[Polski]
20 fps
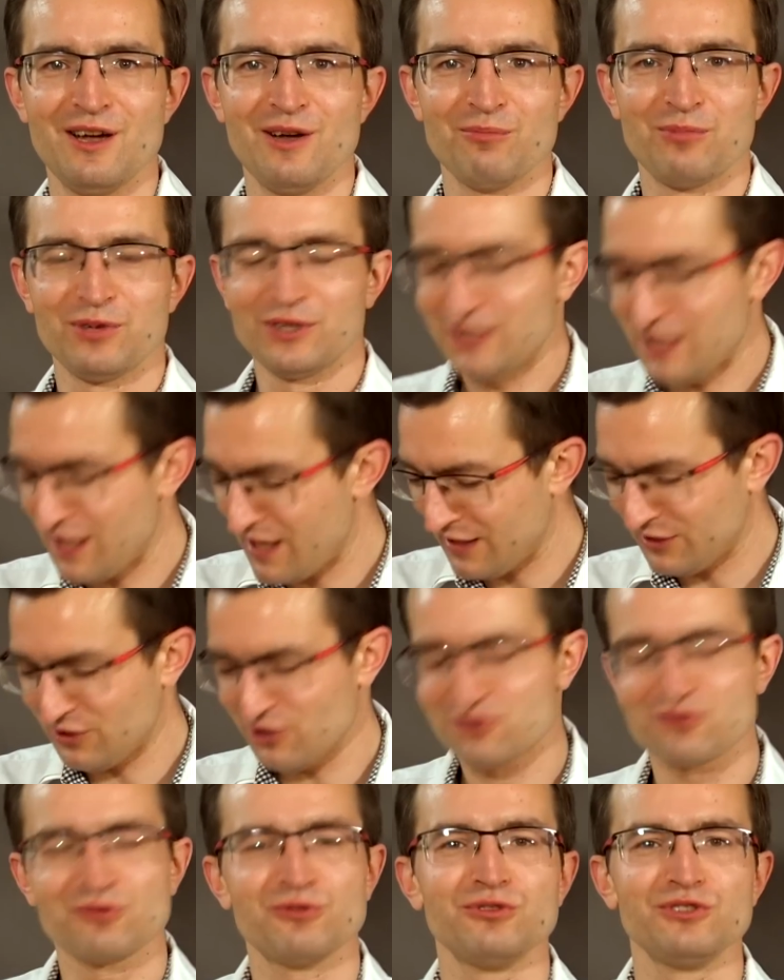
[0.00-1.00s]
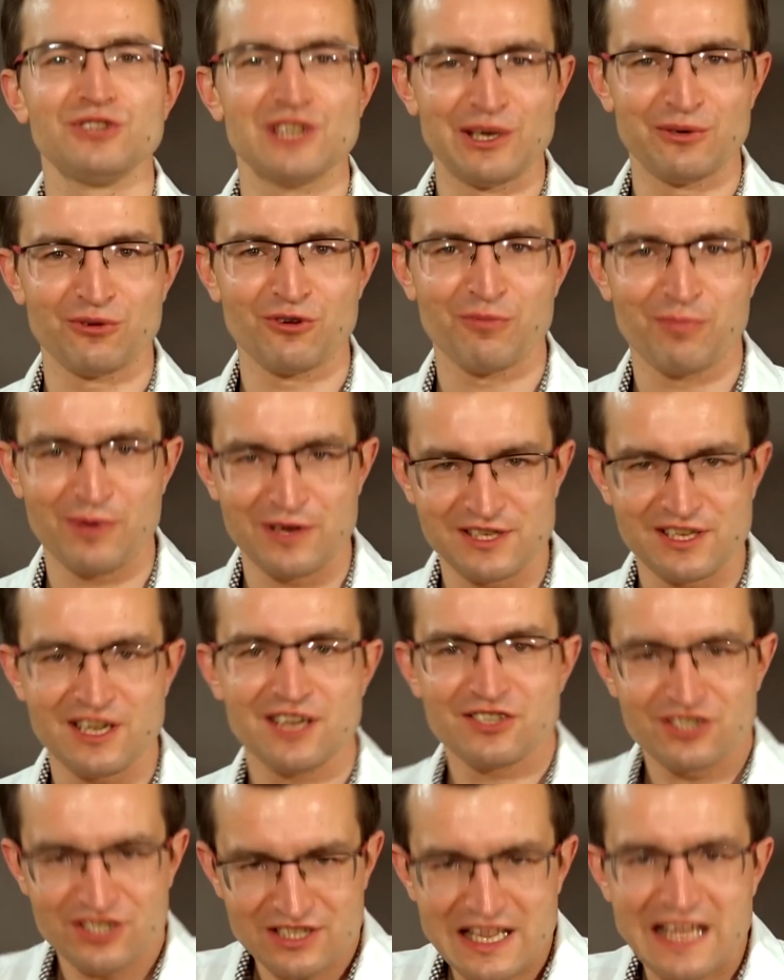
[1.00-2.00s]
podlega też Unia Europejska
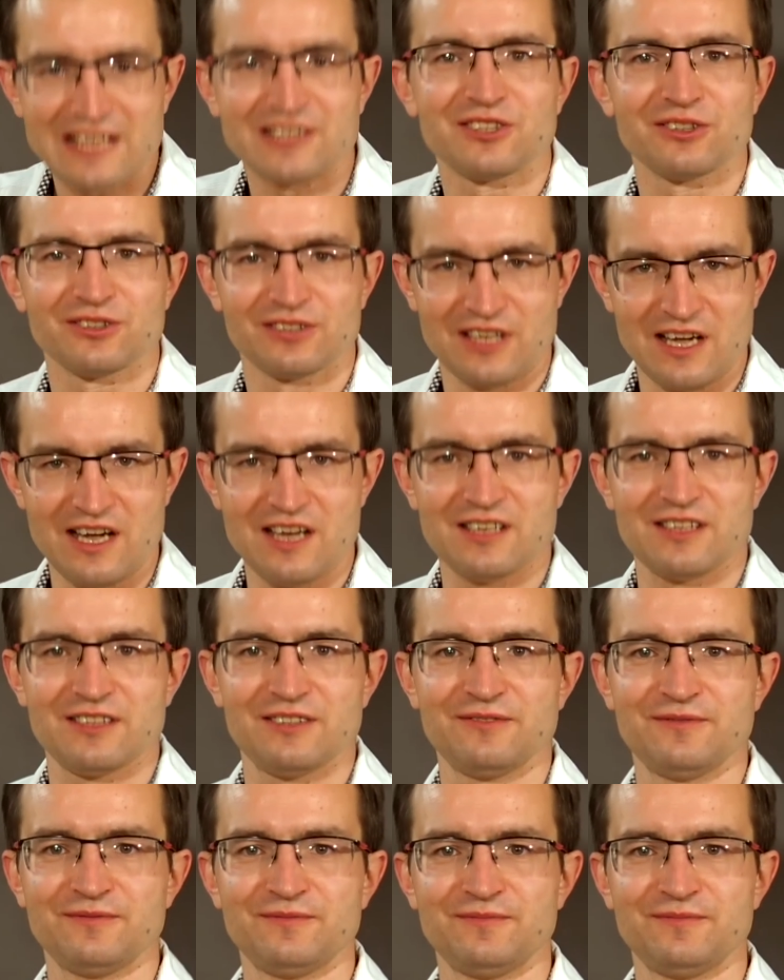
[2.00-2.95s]
czy NATO, tak?